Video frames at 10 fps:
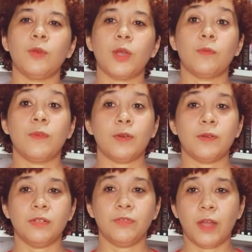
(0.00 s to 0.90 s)
o que vai
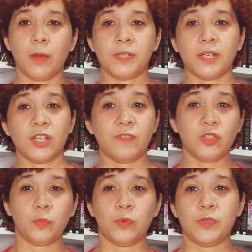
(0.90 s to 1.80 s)
acontecer no final, apesar que a gente
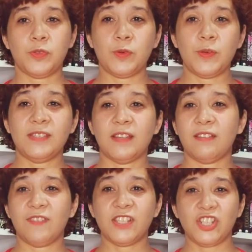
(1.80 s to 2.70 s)
faz suposições,
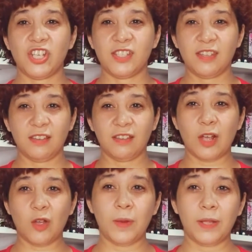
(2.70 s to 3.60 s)
ela faz a gente se
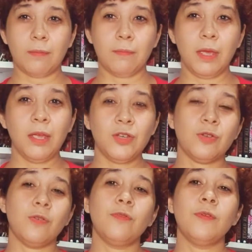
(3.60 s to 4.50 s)
enganar
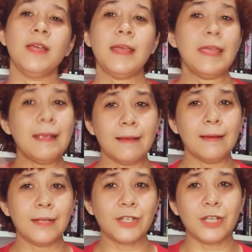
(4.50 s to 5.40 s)
completamente, ou
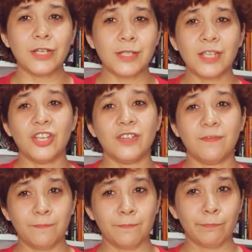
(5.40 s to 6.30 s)
engana a gente, assim, que a
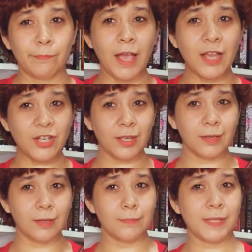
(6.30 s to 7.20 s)
gente acha que é
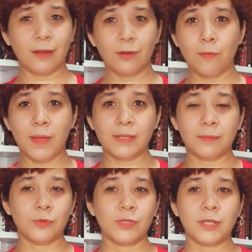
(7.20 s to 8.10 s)
aquilo, mas ela
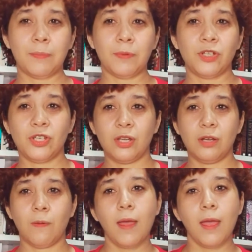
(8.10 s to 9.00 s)
começa a mostrar pra gente que
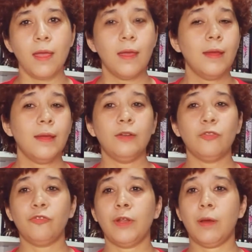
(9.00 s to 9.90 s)
não é, e
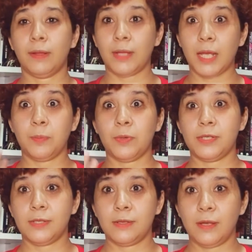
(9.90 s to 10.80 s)
no final até que
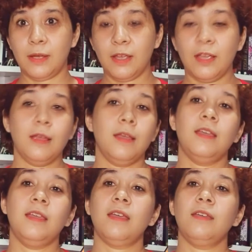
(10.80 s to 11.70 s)
pode ser,
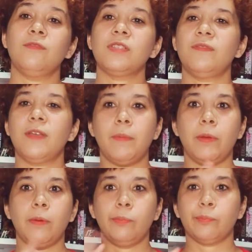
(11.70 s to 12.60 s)
e aí você fica
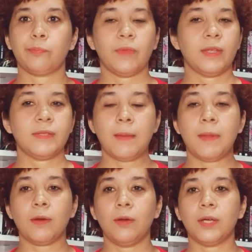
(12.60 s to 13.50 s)
meio,
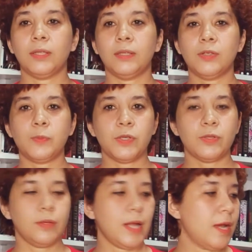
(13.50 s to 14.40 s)
sabe, ela coloca tantos
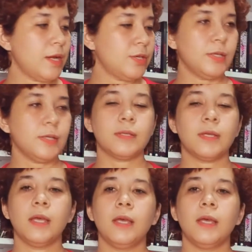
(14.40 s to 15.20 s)
personagens,